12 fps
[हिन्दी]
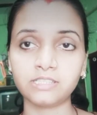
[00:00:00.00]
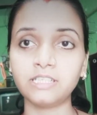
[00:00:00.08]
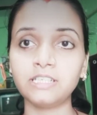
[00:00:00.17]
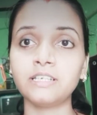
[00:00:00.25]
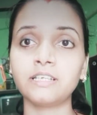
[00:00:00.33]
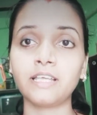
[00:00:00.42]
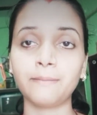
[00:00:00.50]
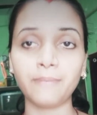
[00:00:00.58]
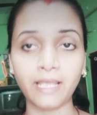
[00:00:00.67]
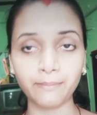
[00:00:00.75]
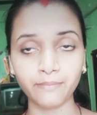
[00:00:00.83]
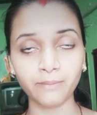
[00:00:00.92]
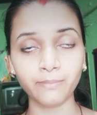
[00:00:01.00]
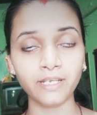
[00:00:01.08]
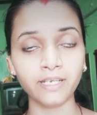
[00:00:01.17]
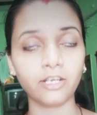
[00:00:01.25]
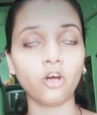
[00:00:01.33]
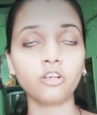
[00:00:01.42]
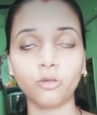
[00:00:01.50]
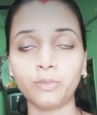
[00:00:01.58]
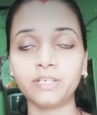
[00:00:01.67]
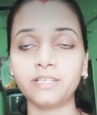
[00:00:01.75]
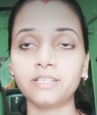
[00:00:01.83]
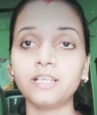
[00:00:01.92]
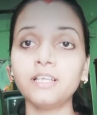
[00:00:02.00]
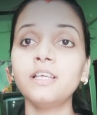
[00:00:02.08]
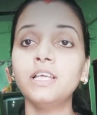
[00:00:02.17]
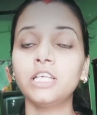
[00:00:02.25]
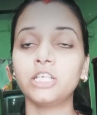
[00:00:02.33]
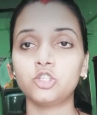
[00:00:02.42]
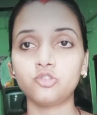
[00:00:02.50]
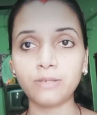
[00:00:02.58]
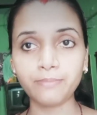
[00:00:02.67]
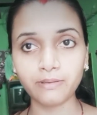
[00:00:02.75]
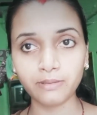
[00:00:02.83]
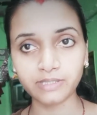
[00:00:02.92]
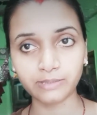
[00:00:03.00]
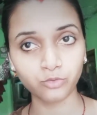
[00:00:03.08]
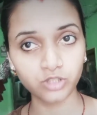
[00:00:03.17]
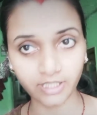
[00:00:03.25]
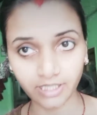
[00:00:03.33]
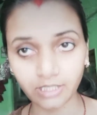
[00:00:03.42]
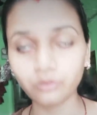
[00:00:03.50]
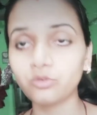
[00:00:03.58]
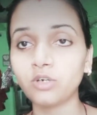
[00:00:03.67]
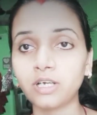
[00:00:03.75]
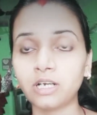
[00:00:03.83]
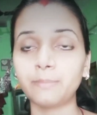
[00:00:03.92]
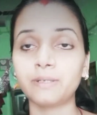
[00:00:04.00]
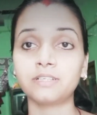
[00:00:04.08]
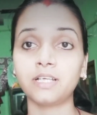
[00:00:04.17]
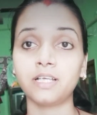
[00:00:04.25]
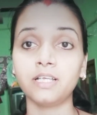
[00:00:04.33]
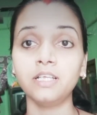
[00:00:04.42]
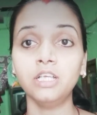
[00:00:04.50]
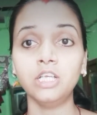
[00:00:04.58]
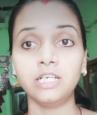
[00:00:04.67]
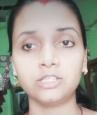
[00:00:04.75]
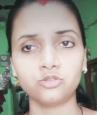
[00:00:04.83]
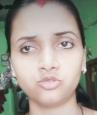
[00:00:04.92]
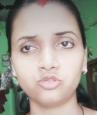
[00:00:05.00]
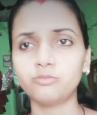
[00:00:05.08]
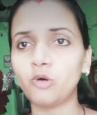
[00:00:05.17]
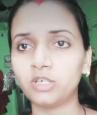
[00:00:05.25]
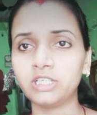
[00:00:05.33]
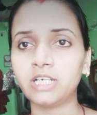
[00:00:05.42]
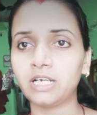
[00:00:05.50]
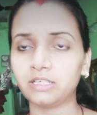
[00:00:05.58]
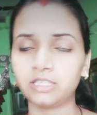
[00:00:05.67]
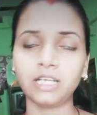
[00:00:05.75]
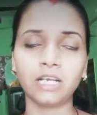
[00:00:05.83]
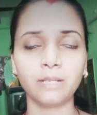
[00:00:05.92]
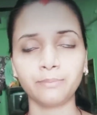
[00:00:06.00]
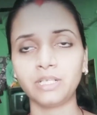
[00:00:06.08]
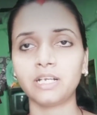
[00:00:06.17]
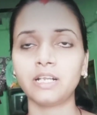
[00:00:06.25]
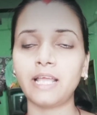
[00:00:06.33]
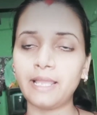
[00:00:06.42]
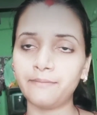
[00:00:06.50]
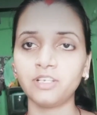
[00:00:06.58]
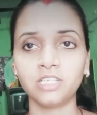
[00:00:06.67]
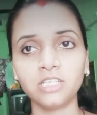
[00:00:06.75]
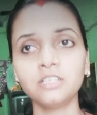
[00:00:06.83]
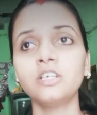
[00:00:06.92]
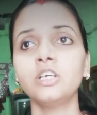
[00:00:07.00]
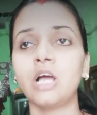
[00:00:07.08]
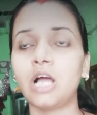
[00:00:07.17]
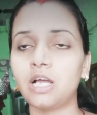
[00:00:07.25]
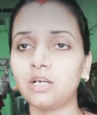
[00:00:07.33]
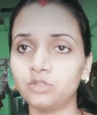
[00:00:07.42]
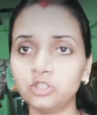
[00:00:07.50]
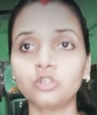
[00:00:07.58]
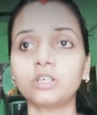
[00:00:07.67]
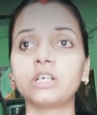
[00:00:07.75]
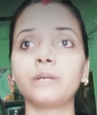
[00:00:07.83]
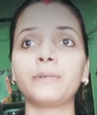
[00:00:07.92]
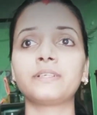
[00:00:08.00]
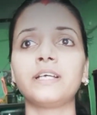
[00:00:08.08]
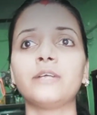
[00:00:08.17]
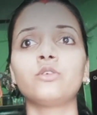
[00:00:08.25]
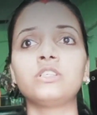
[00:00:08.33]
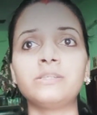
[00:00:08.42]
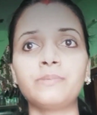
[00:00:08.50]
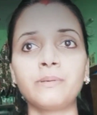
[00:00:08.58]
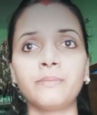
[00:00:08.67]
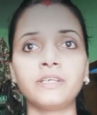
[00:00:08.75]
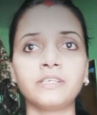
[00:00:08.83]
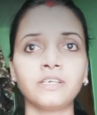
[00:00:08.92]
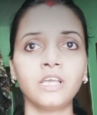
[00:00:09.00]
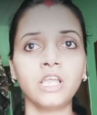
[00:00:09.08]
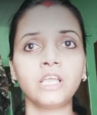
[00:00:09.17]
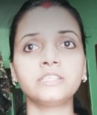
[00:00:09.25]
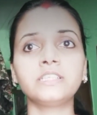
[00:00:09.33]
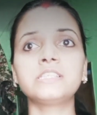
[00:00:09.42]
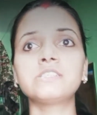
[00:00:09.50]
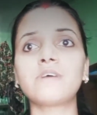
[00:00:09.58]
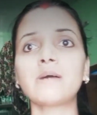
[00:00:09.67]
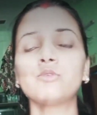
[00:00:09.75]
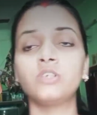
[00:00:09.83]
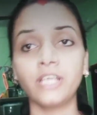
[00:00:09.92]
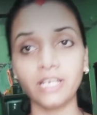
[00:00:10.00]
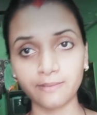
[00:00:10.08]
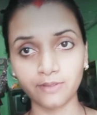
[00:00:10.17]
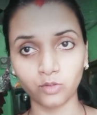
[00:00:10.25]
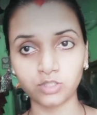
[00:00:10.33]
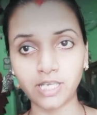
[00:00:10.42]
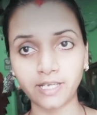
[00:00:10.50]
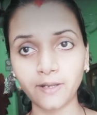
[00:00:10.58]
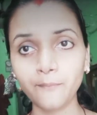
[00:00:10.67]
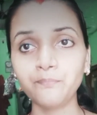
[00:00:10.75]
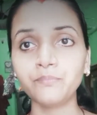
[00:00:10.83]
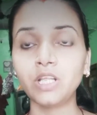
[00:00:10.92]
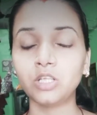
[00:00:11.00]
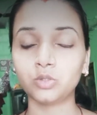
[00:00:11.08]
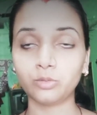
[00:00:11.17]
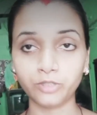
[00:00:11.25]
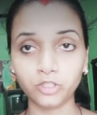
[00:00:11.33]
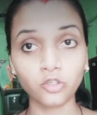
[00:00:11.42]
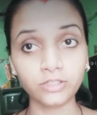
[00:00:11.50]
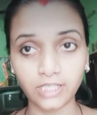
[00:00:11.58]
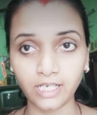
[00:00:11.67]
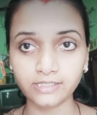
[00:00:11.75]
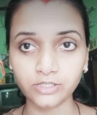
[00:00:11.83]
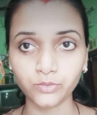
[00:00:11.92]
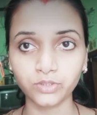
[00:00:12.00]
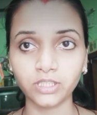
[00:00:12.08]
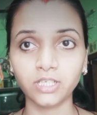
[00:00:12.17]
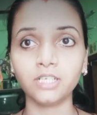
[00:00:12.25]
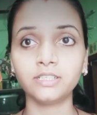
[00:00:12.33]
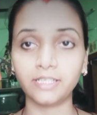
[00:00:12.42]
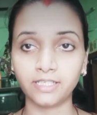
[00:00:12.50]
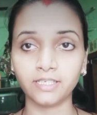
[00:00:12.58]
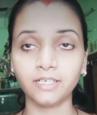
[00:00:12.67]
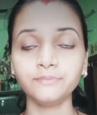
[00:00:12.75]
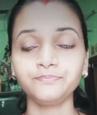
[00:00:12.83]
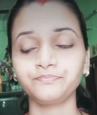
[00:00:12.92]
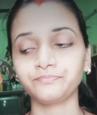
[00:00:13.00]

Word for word: किन्हीं बहन मेरी बहन एक और कमेंट किए थे कि जॉइंट फैमिली में सब कुछ अकेले ही उनको करना पड़ता है सुसुपोटी खान खिलाना पिलाना एवरीथिंग उन्हीं को करना पड़ता है तो इसी पर मैं ये जवाब उनके लिए भी हो जाएगा तो वीडियो को ध्यान से सुनिएगा देखिएगा